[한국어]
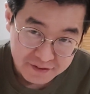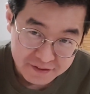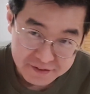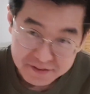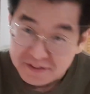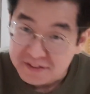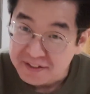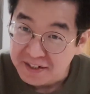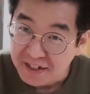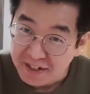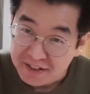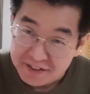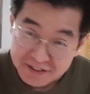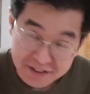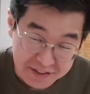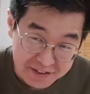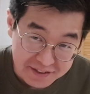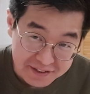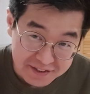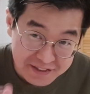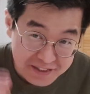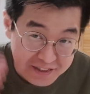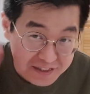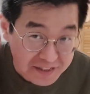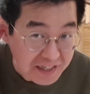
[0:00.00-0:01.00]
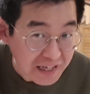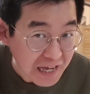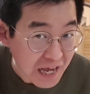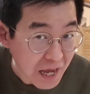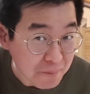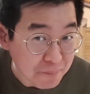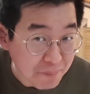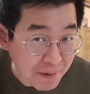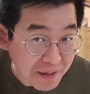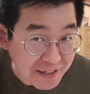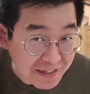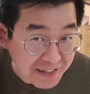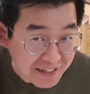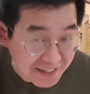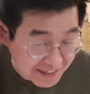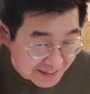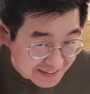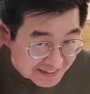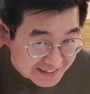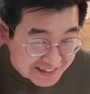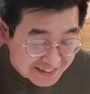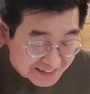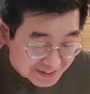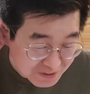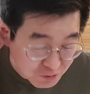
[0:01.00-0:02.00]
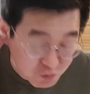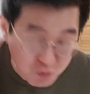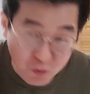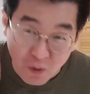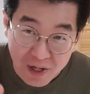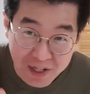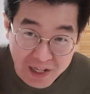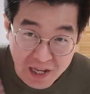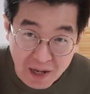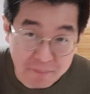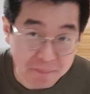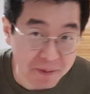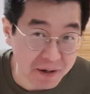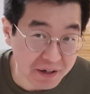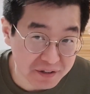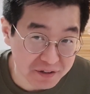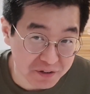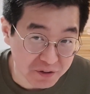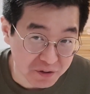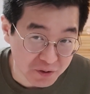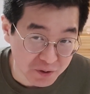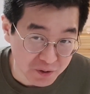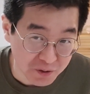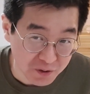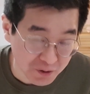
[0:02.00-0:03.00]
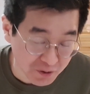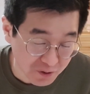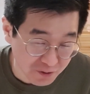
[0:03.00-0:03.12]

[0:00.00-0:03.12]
제가 이제 아빠, 그 두 아이 아빠거든요.